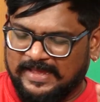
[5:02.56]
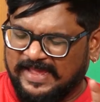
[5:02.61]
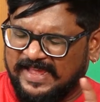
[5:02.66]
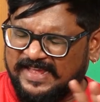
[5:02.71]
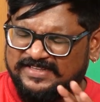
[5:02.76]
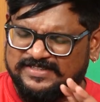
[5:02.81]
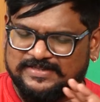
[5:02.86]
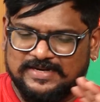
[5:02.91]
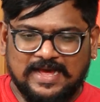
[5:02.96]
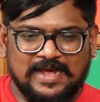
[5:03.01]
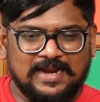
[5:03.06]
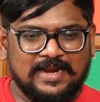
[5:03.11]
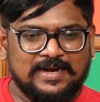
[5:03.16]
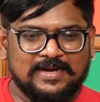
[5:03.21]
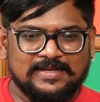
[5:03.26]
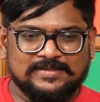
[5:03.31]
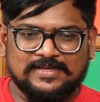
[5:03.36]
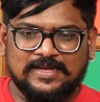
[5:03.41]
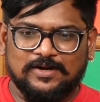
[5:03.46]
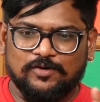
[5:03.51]
ఏ స్టార్
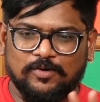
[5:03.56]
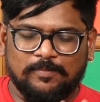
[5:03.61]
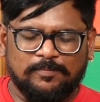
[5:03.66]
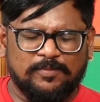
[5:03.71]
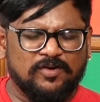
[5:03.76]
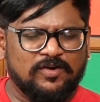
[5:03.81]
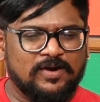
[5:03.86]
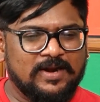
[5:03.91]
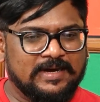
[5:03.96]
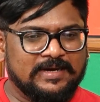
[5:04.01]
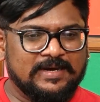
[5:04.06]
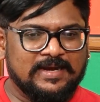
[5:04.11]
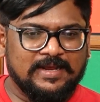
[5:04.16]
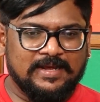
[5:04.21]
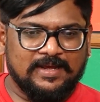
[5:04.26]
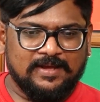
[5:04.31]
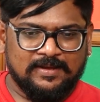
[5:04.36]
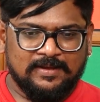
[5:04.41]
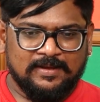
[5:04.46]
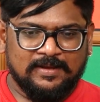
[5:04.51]
అయినా సరే ఒక
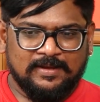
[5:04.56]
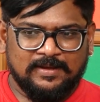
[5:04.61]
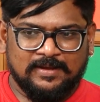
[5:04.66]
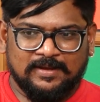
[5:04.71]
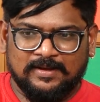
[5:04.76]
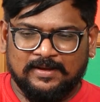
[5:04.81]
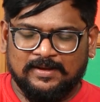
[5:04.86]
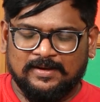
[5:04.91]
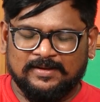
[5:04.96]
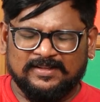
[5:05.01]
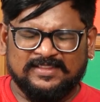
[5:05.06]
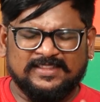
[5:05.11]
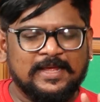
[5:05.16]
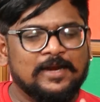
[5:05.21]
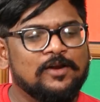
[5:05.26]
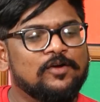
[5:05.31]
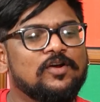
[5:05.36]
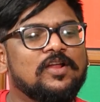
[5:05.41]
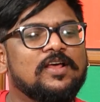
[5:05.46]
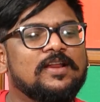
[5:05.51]
ప్రోడక్ట్ని
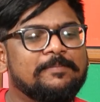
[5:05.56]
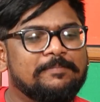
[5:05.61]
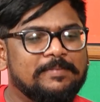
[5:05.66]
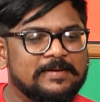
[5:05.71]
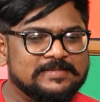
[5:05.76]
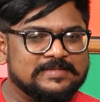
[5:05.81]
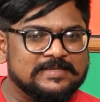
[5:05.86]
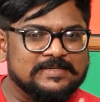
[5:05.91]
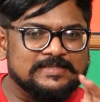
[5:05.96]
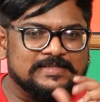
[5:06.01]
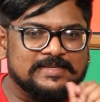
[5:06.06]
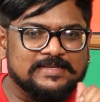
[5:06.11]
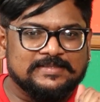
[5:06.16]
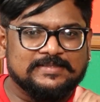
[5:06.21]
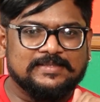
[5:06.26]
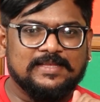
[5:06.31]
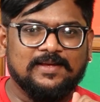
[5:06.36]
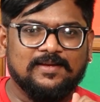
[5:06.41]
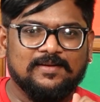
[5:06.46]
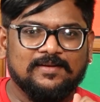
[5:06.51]
తెలుగులో రిప్రజెంట్
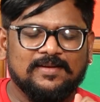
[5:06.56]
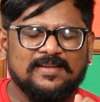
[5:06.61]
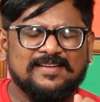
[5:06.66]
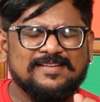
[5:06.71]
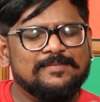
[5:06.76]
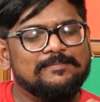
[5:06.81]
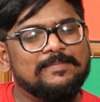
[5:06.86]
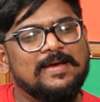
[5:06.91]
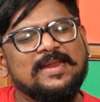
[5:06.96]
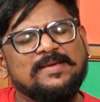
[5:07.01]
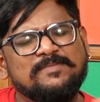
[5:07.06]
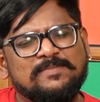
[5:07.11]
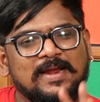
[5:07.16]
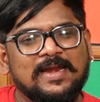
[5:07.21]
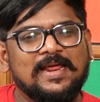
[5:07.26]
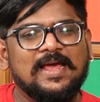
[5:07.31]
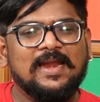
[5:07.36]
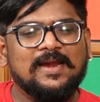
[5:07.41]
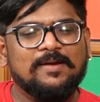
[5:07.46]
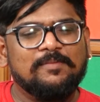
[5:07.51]
చేస్తే మళ్ళీ
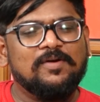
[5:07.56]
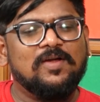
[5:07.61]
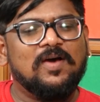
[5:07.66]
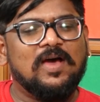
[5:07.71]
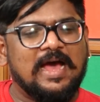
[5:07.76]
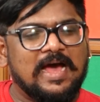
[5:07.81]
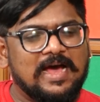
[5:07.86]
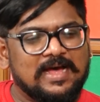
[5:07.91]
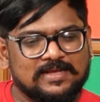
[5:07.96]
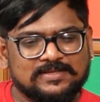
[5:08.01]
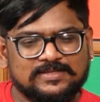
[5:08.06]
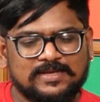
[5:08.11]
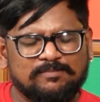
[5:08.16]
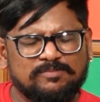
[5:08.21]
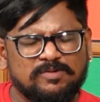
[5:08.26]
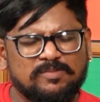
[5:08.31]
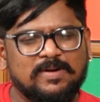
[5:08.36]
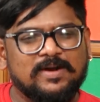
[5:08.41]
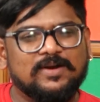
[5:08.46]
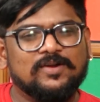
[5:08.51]
మలయాళంలో ఆ
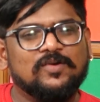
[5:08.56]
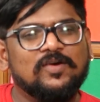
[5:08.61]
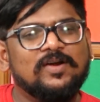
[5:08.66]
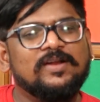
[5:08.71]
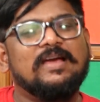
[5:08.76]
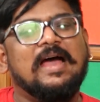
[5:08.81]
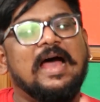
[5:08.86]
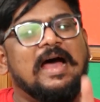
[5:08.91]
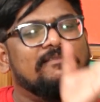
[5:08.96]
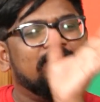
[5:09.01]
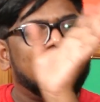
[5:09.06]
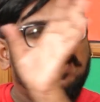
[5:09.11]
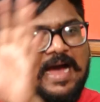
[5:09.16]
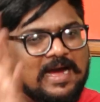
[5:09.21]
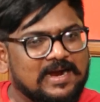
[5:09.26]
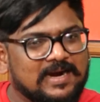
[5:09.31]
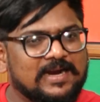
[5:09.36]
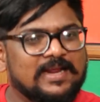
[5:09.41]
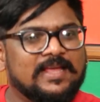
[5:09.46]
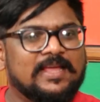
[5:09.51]
సబ్బు పట్టుకొని
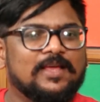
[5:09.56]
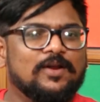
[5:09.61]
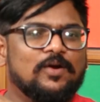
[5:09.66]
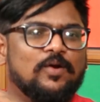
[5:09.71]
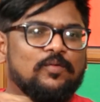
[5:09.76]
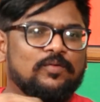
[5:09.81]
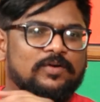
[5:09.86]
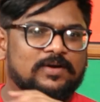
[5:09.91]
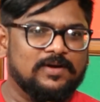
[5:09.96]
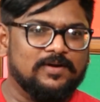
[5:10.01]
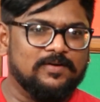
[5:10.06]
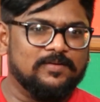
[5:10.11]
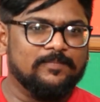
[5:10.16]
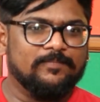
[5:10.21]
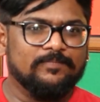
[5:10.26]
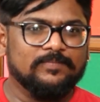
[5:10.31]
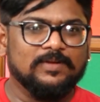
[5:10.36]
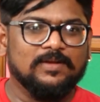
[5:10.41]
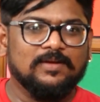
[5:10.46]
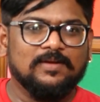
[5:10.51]
అక్కడ హీరో ఉంటాడు
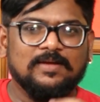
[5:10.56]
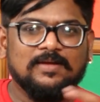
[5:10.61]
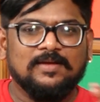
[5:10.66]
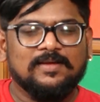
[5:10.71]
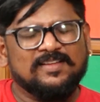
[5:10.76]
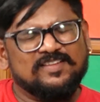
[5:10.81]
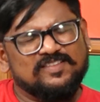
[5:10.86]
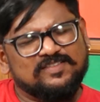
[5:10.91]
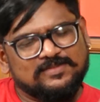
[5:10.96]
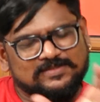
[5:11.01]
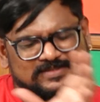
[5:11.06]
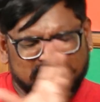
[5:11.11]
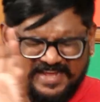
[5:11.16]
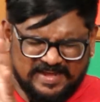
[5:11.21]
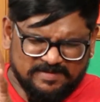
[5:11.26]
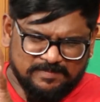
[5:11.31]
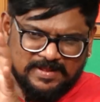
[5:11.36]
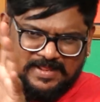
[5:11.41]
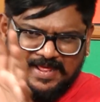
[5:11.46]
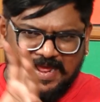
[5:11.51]
అక్కడ స్టార్
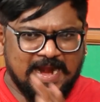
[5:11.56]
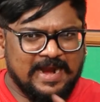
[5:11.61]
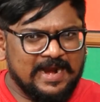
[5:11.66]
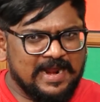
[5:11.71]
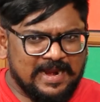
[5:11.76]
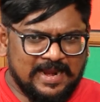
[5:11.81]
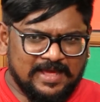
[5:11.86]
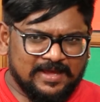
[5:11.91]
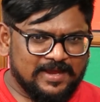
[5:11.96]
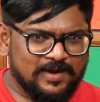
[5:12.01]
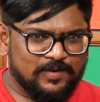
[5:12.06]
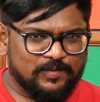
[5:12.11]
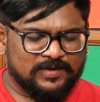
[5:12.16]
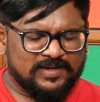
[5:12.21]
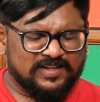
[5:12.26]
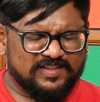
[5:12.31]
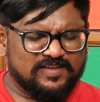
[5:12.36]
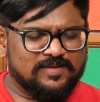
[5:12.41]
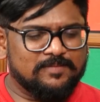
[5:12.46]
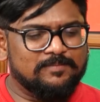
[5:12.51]
సేమ్ అదే యాడ్ అలాగే
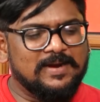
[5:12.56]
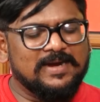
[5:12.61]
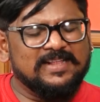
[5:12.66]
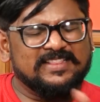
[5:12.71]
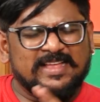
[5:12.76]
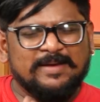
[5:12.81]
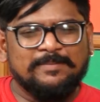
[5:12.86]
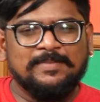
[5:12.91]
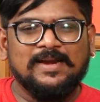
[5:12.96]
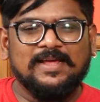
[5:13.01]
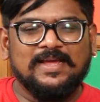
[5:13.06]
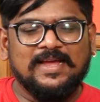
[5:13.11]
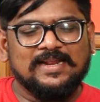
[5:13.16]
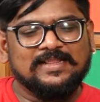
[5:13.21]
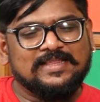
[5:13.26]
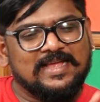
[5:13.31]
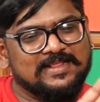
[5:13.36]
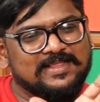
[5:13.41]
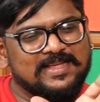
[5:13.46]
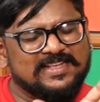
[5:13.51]
ఉంటుంది మళ్ళీ తమిళకి
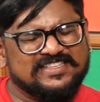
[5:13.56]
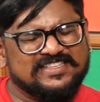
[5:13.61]
వెళ్తే అదే